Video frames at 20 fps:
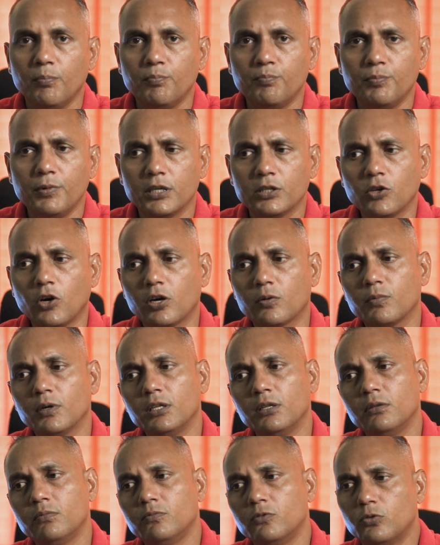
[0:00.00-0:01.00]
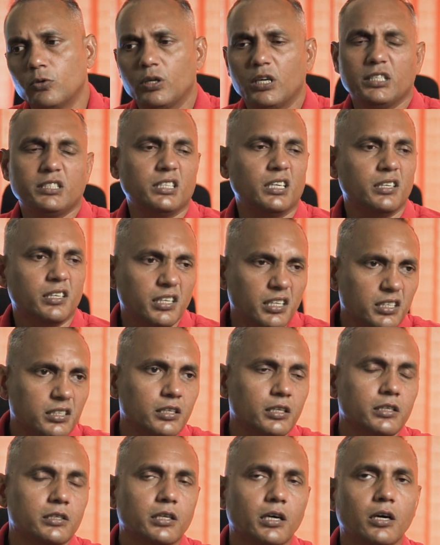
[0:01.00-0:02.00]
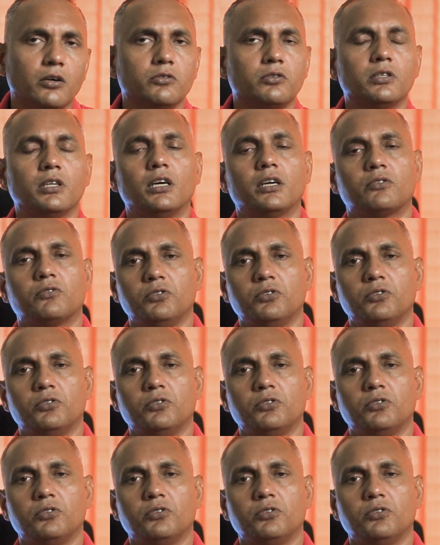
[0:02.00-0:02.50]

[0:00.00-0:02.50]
मैं नॉर्मल मूड ऐसा ठीक नहीं था उतना